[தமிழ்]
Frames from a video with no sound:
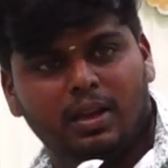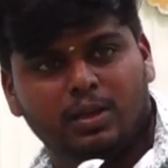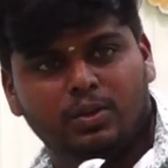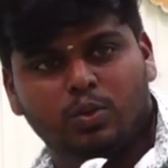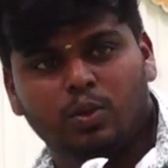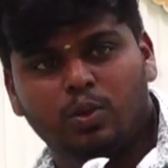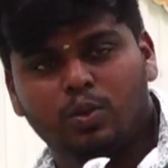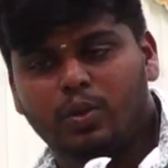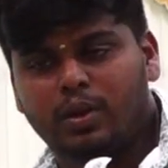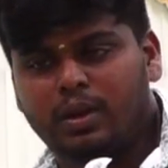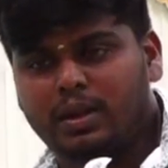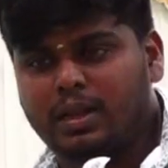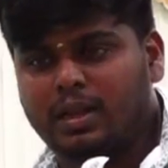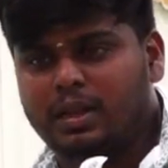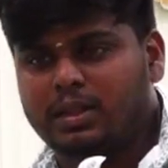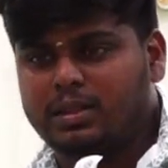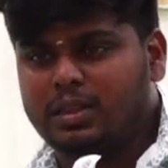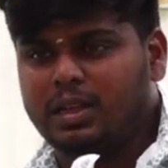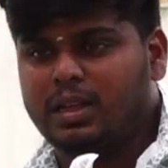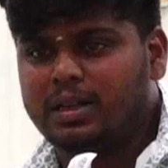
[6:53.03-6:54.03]
சொல்லுவாங்க
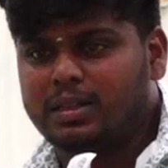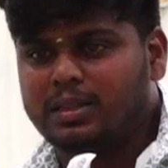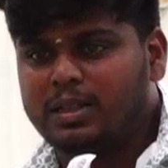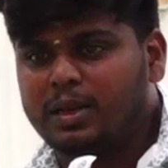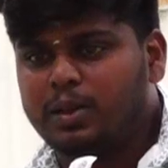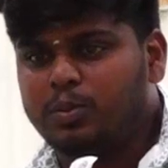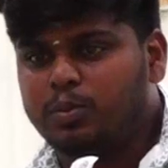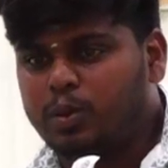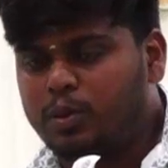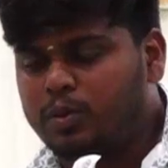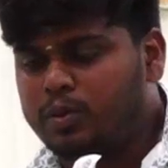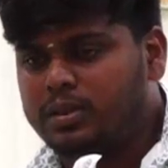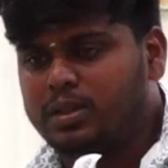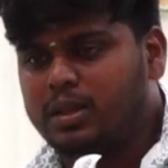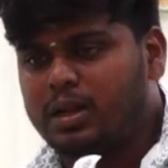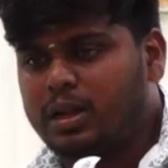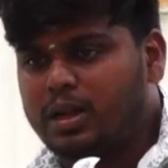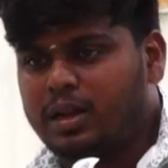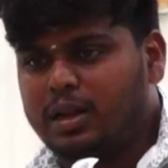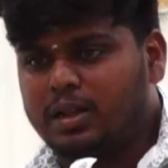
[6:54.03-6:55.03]
நான் தேடி தேடி போவேன்
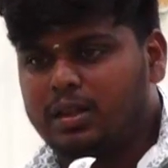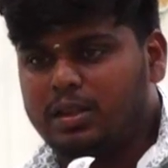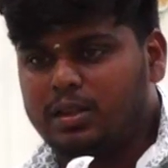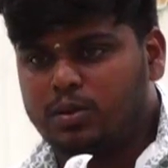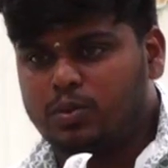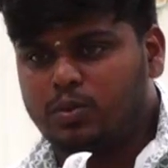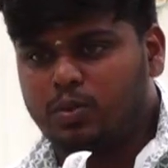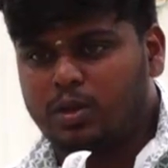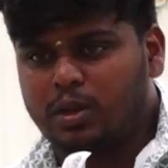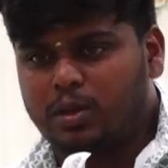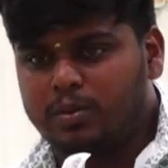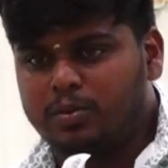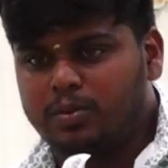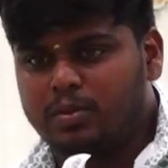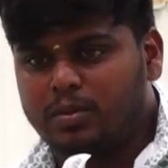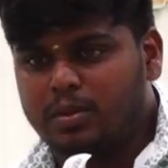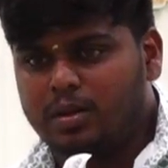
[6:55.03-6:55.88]
இந்த ஆறு குளம்